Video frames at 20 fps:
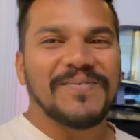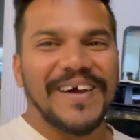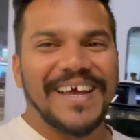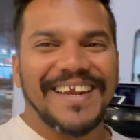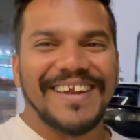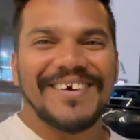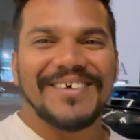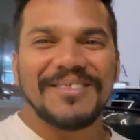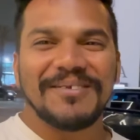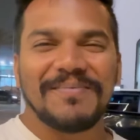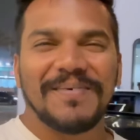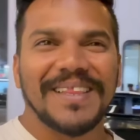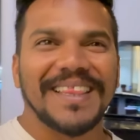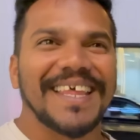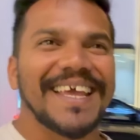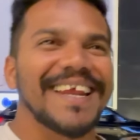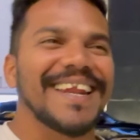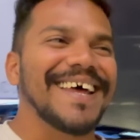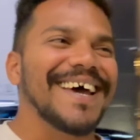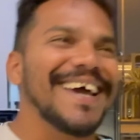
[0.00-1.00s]
ஃபைனலி வந்து
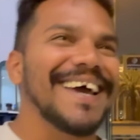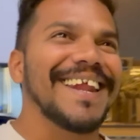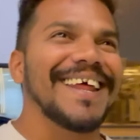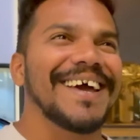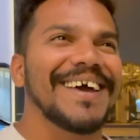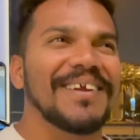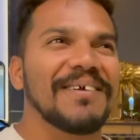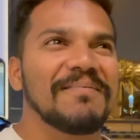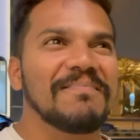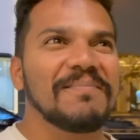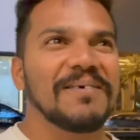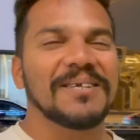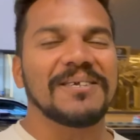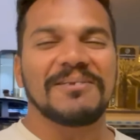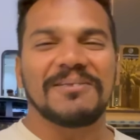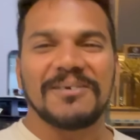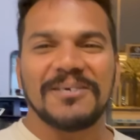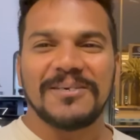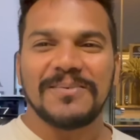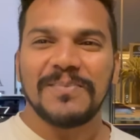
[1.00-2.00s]
பார்த்திங்கன்னா எனக்கு ரொம்ப
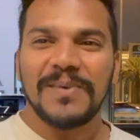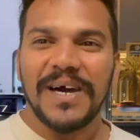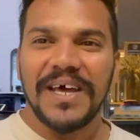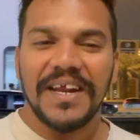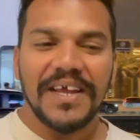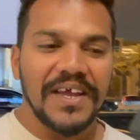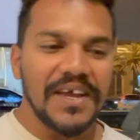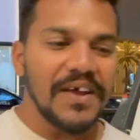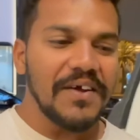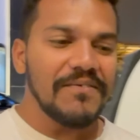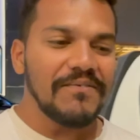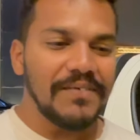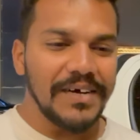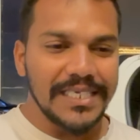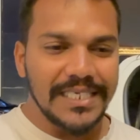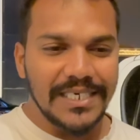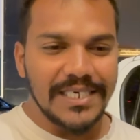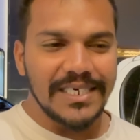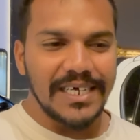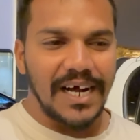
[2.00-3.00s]
சந்தோஷமாக இருக்குது
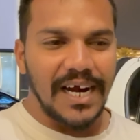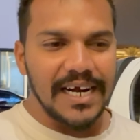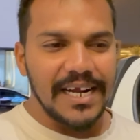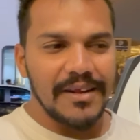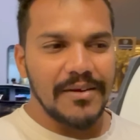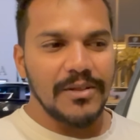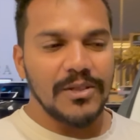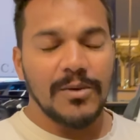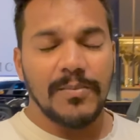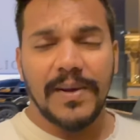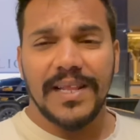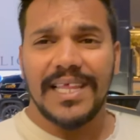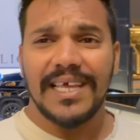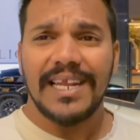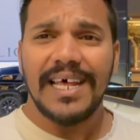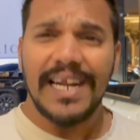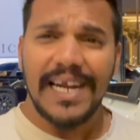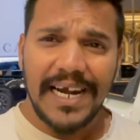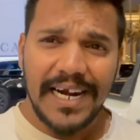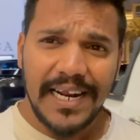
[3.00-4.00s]
ஃபஸ்ட்டு ஆர்டர் வந்து
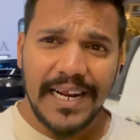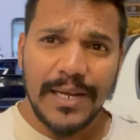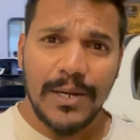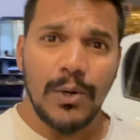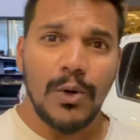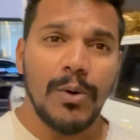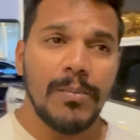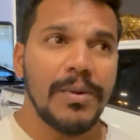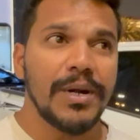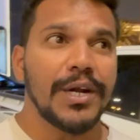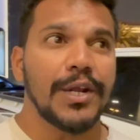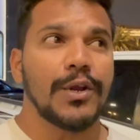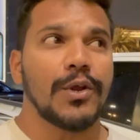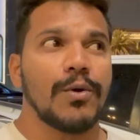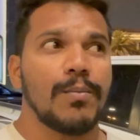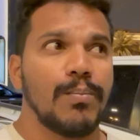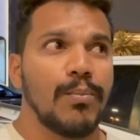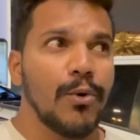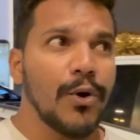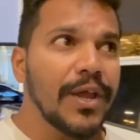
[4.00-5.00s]
பார்த்திங்கன்னா ரெண்டரை கிலோமீட்டருக்கு
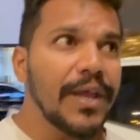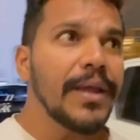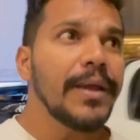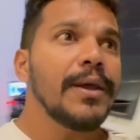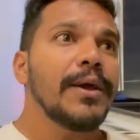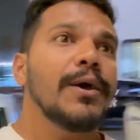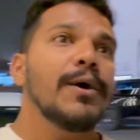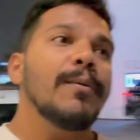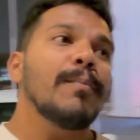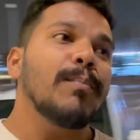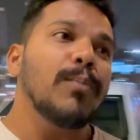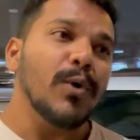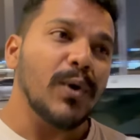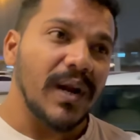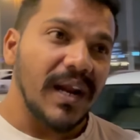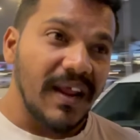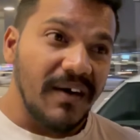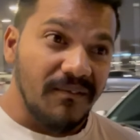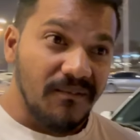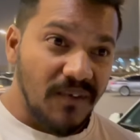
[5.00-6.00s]
போய்
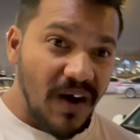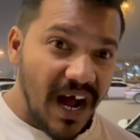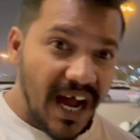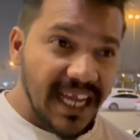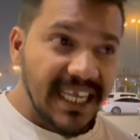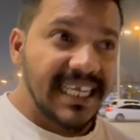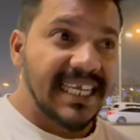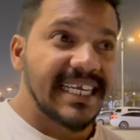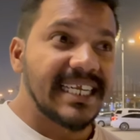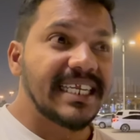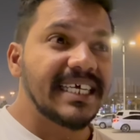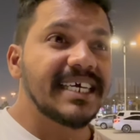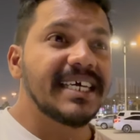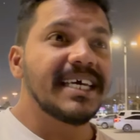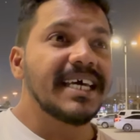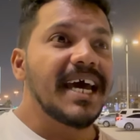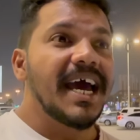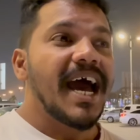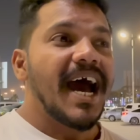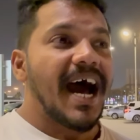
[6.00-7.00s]
பொருளை வாங்கிட்டு
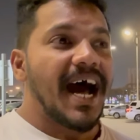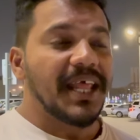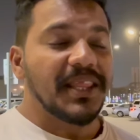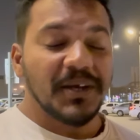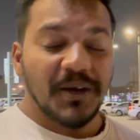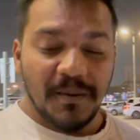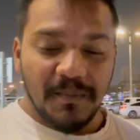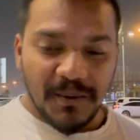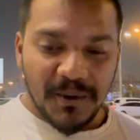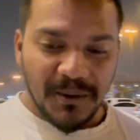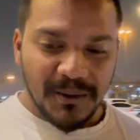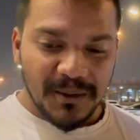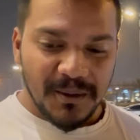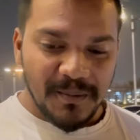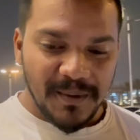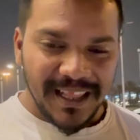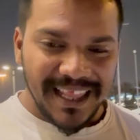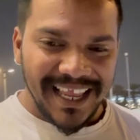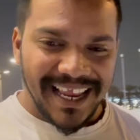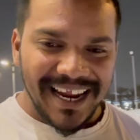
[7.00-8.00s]
அதுக்கப்புறம் வந்து
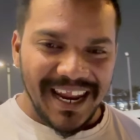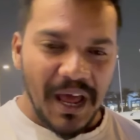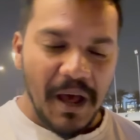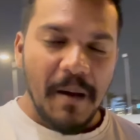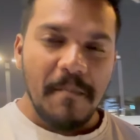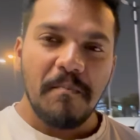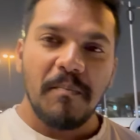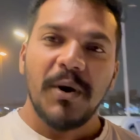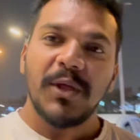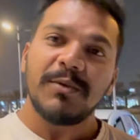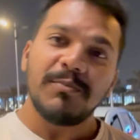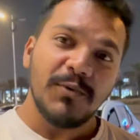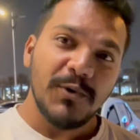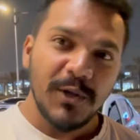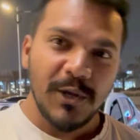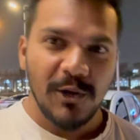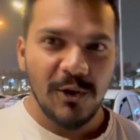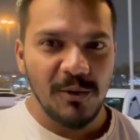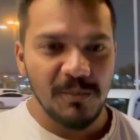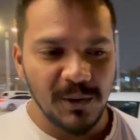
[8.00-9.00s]
பார்த்தீங்கன்னா பதிமூணு
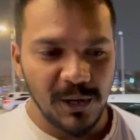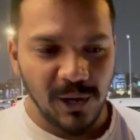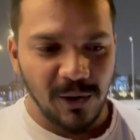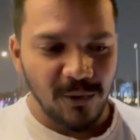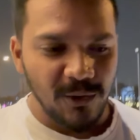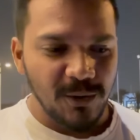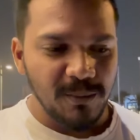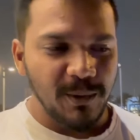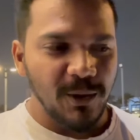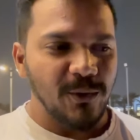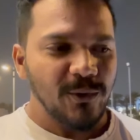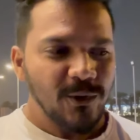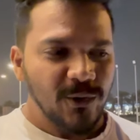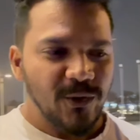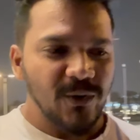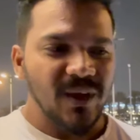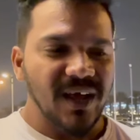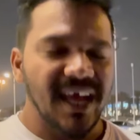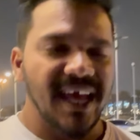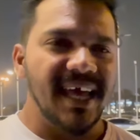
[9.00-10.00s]
கிலோமீட்டரில் கொண்டு போய்
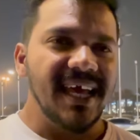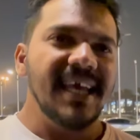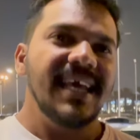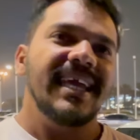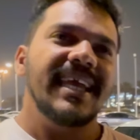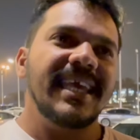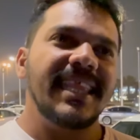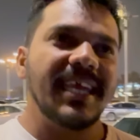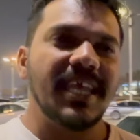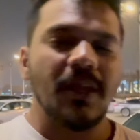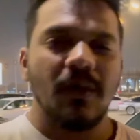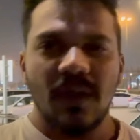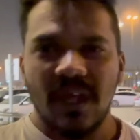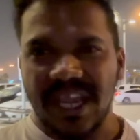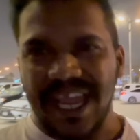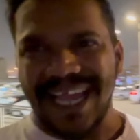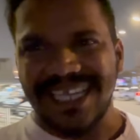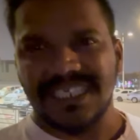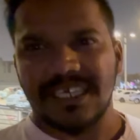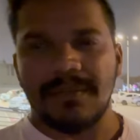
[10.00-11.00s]
கொடுக்கணுங்க இதுக்கு எவ்வளோ
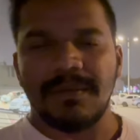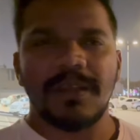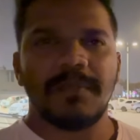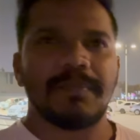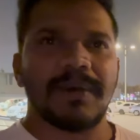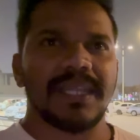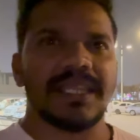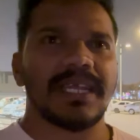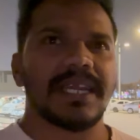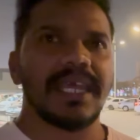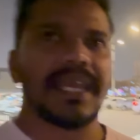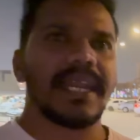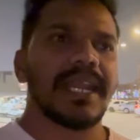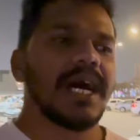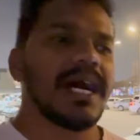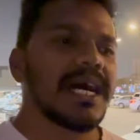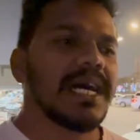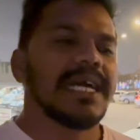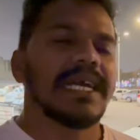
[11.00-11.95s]
கேஷ் அப்படின்னு பார்த்துக்கிட்டிங்கன்னா